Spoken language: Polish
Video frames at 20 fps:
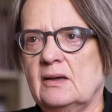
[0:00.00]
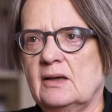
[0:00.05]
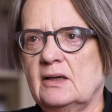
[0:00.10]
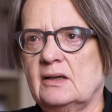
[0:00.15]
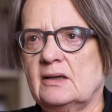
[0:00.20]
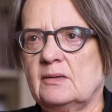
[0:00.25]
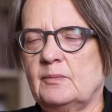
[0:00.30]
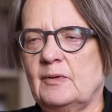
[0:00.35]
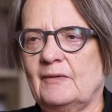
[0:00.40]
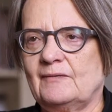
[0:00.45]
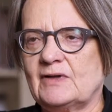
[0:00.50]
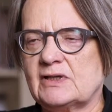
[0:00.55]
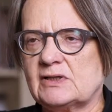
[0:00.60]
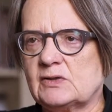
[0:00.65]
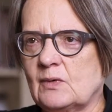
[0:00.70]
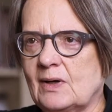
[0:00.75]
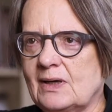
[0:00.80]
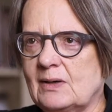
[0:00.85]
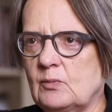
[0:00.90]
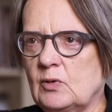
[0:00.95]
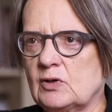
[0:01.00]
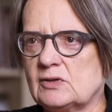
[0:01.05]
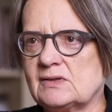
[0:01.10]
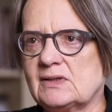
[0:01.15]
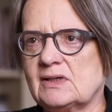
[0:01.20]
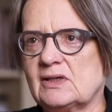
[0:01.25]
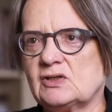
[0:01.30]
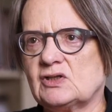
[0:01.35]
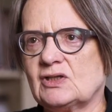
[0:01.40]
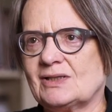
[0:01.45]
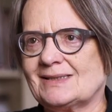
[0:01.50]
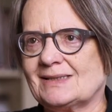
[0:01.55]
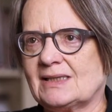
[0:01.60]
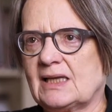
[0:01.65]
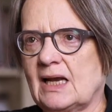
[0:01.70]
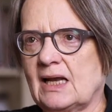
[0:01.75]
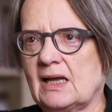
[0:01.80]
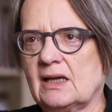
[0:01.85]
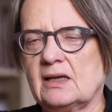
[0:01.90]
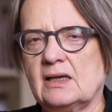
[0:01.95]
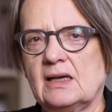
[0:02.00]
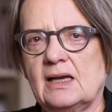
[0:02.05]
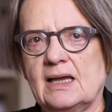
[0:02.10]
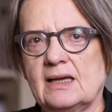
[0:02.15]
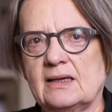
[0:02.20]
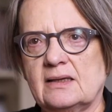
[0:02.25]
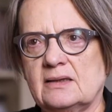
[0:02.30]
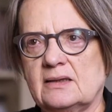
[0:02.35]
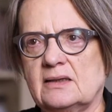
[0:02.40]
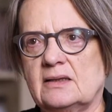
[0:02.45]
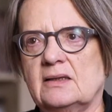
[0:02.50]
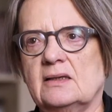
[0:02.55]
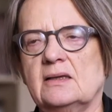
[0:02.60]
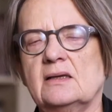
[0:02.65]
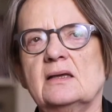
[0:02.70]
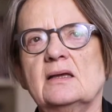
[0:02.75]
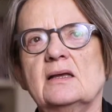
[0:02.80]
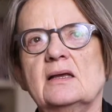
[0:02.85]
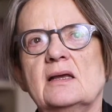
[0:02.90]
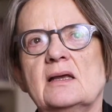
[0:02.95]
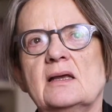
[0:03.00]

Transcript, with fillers: y, pewne złe emocje czy strachy, lęki,